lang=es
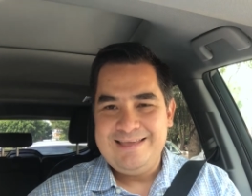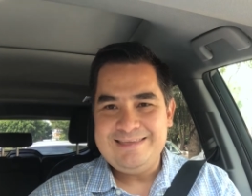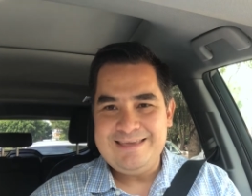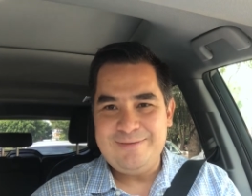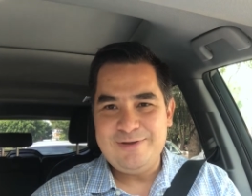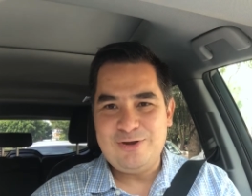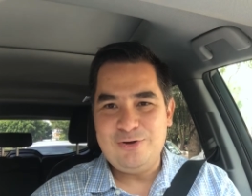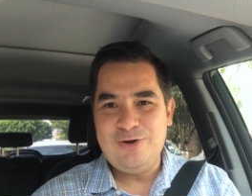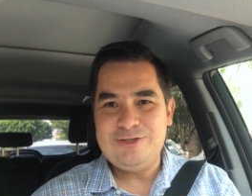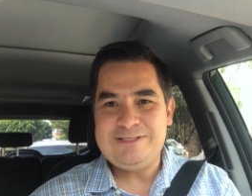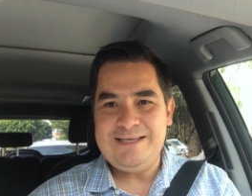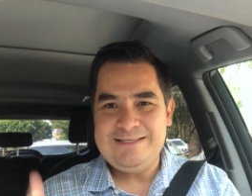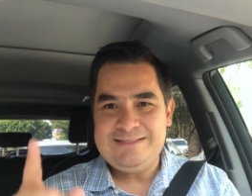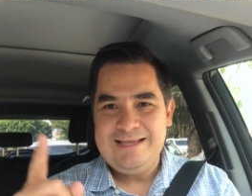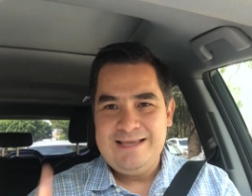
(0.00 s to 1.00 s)
Ya me
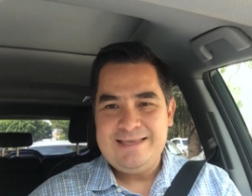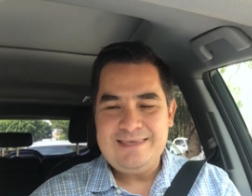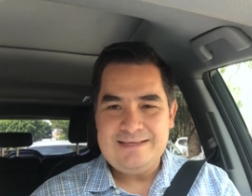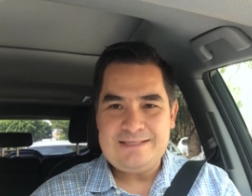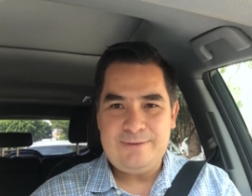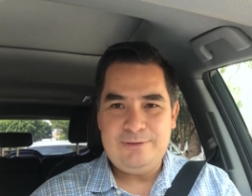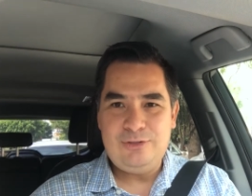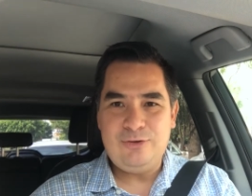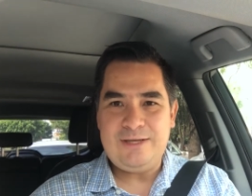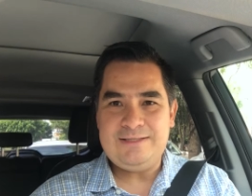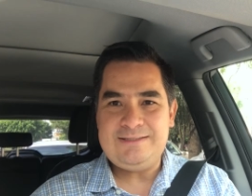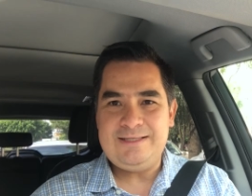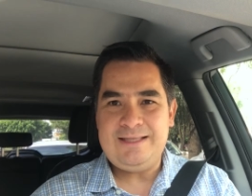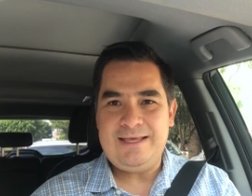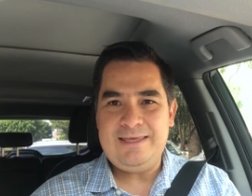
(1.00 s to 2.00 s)
conoces, ya sabes lo que
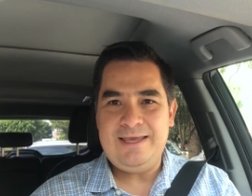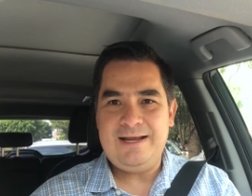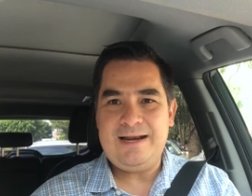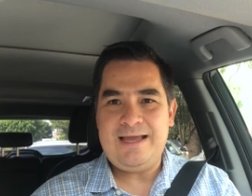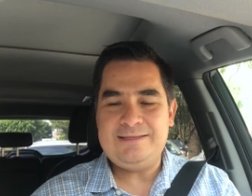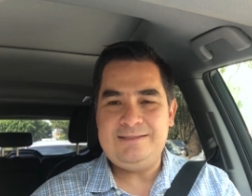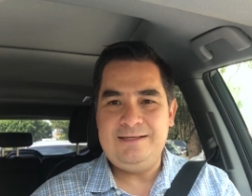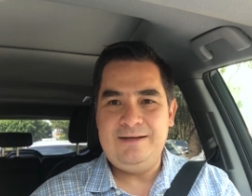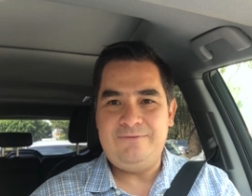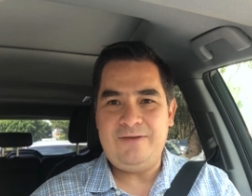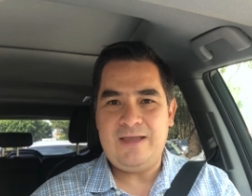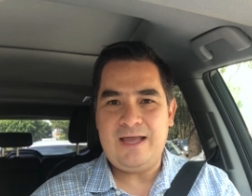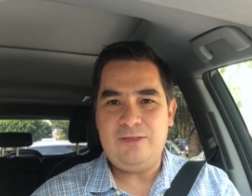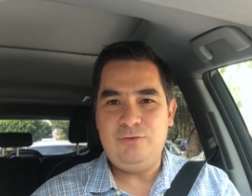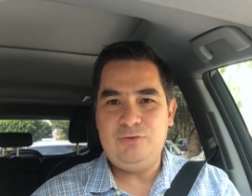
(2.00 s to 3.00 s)
este taller ha
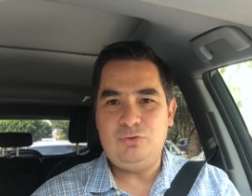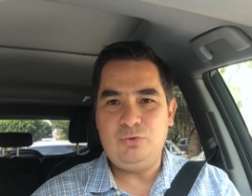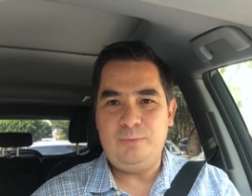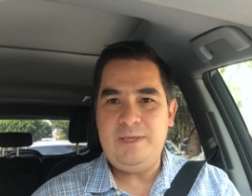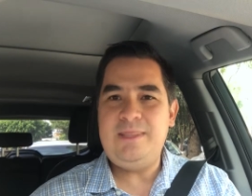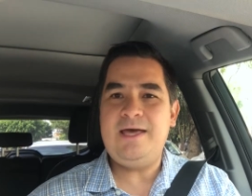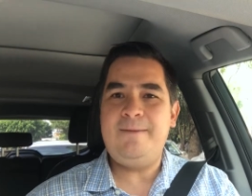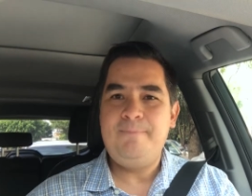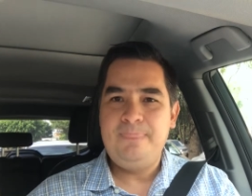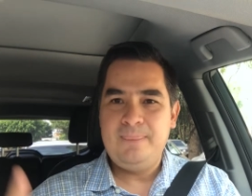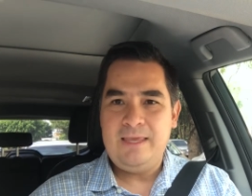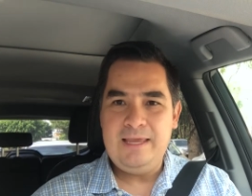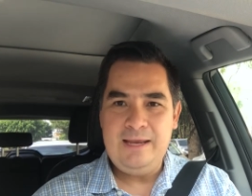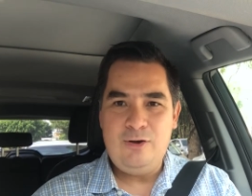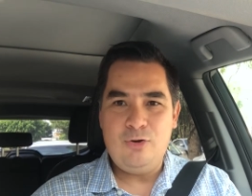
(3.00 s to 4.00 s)
significado en tu vida
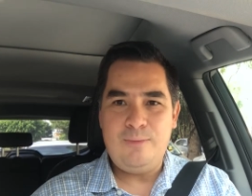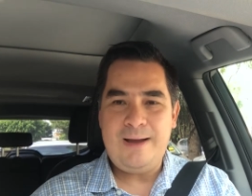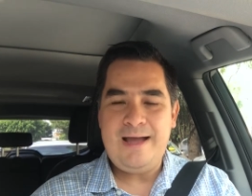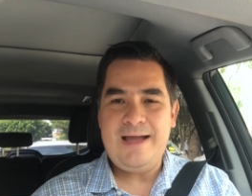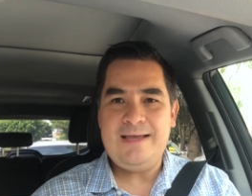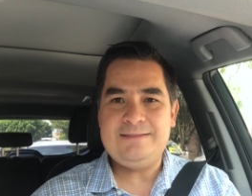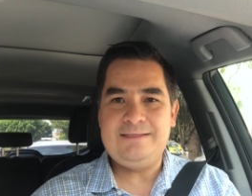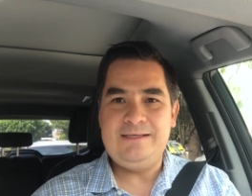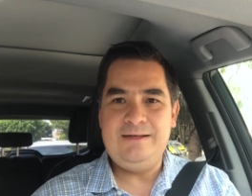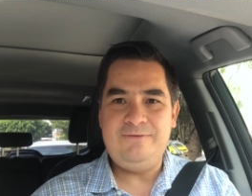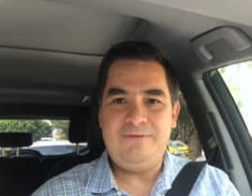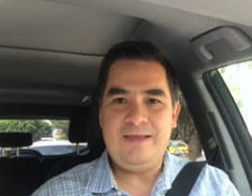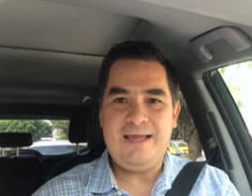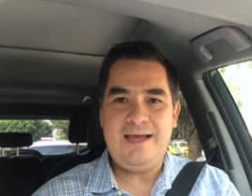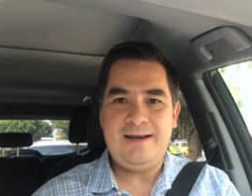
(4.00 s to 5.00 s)
y lo va a
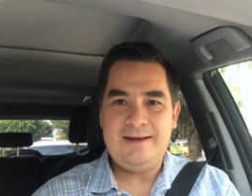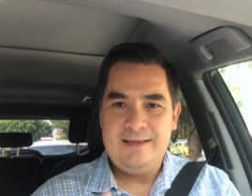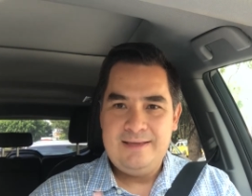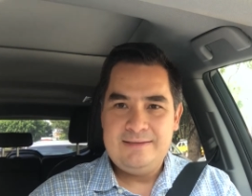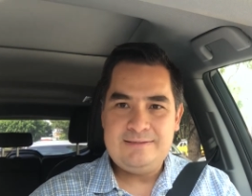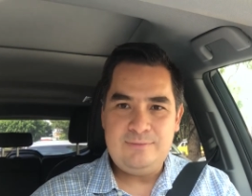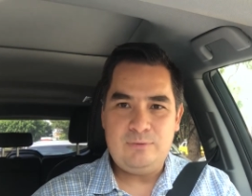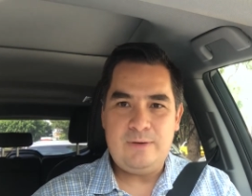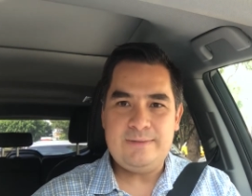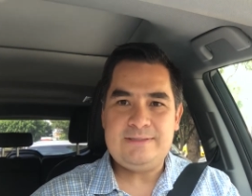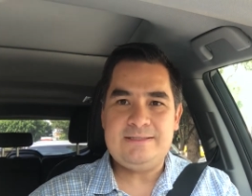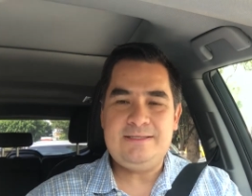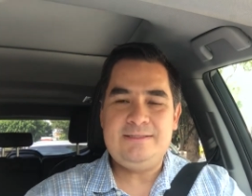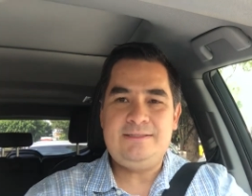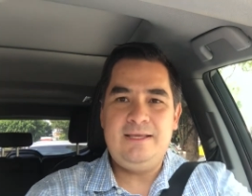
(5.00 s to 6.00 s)
significar si vuelves
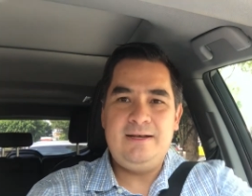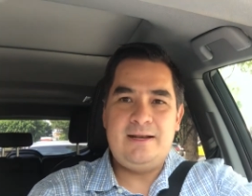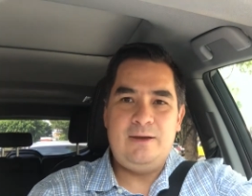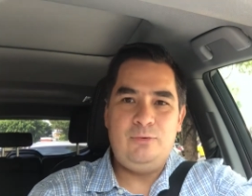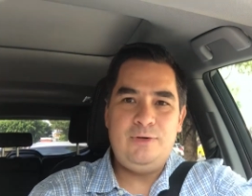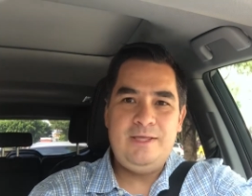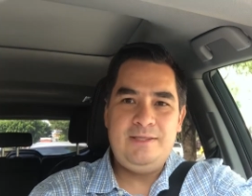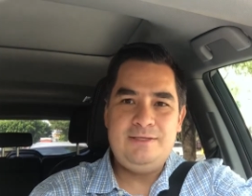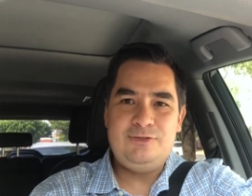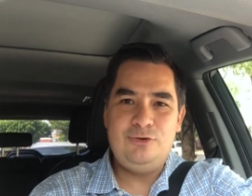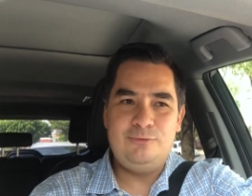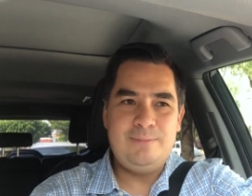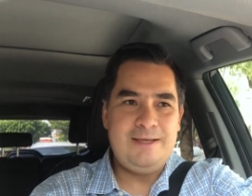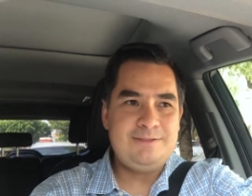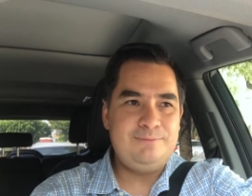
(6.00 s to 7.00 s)
a asistir a una
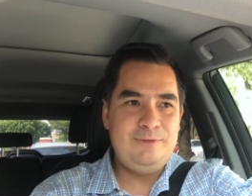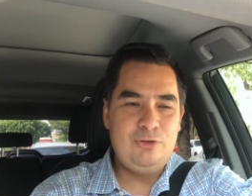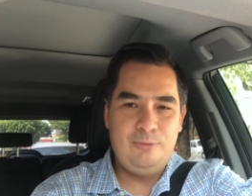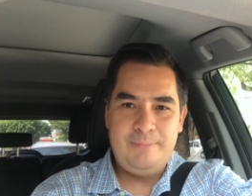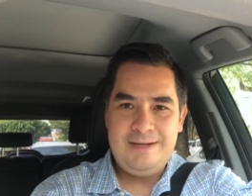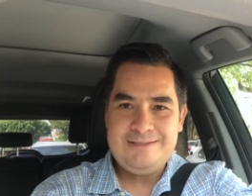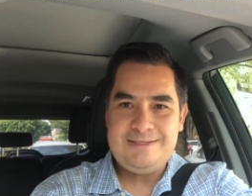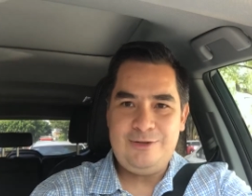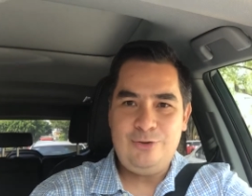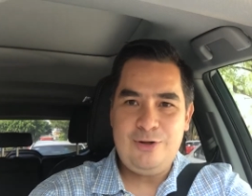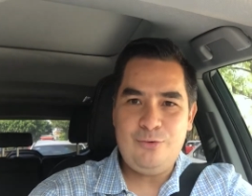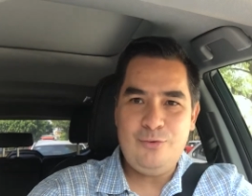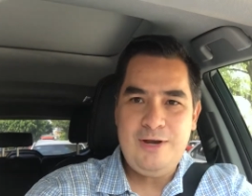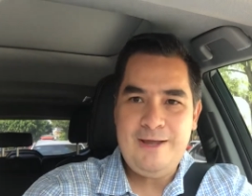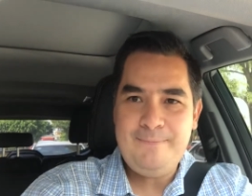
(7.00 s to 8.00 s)
edición más. Mi nombre es Celio
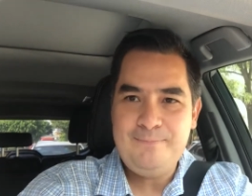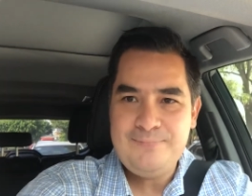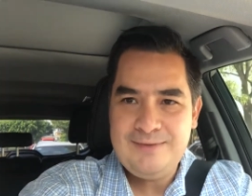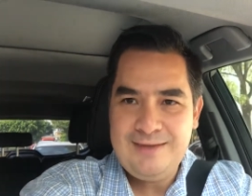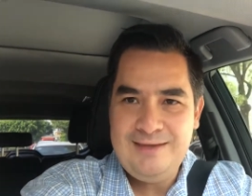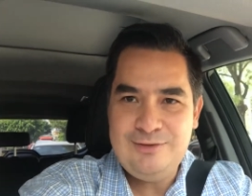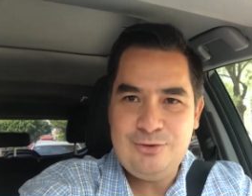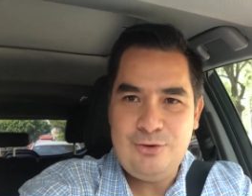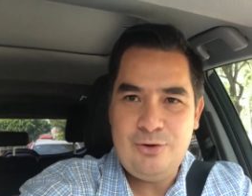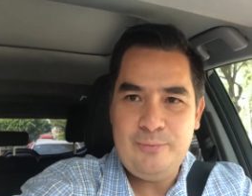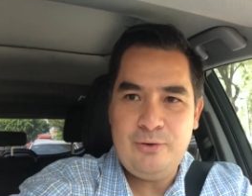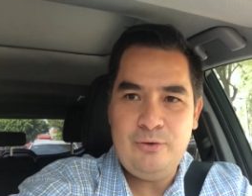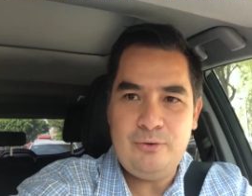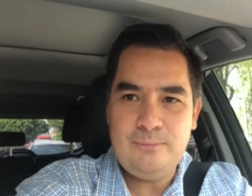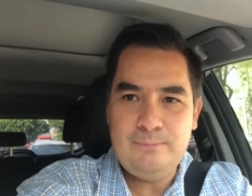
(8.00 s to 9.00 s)
Laguna y todo lo
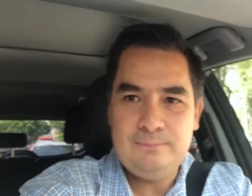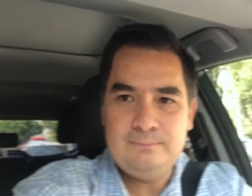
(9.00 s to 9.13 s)
mejor.